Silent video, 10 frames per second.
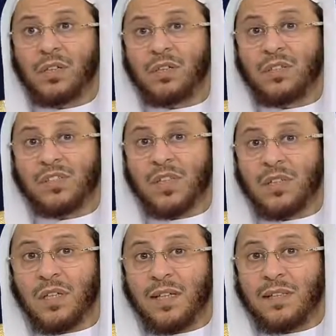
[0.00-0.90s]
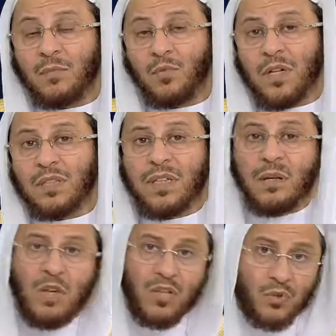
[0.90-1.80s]
يتصدق عن أمواته لا
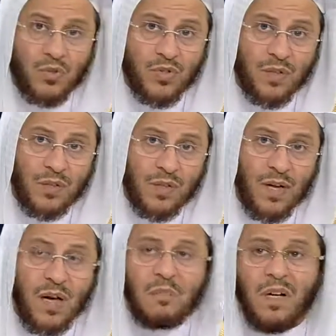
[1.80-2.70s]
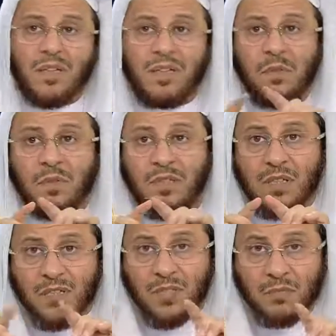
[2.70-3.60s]
ما يجوز أما كتابة
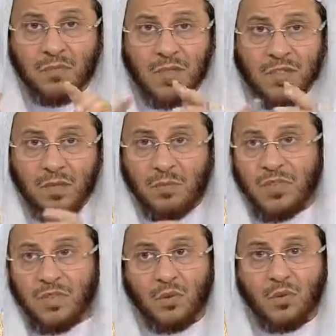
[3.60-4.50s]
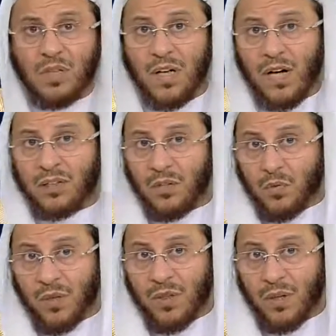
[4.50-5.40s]
الاسم الجمعية تقول لا حتى
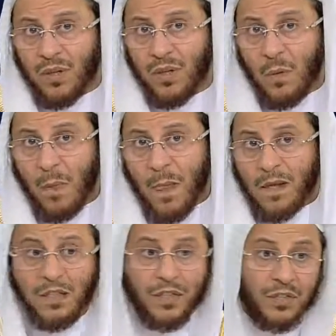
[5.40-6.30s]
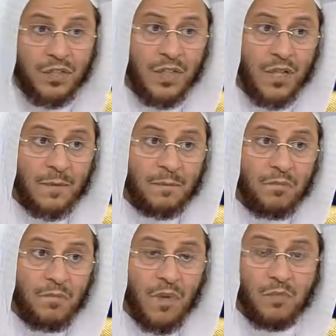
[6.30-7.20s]
نوثق لأن عندنا
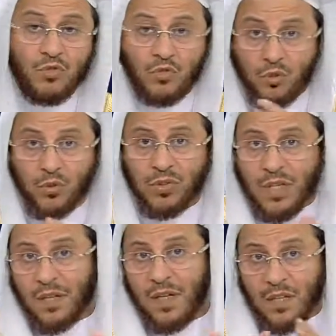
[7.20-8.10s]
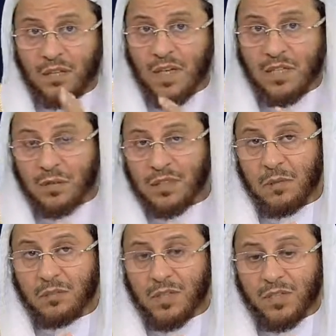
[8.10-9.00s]
من شروط كذا لازم
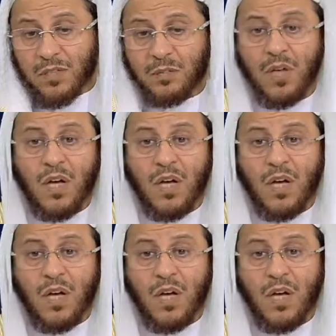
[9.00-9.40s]
كتابة الاسم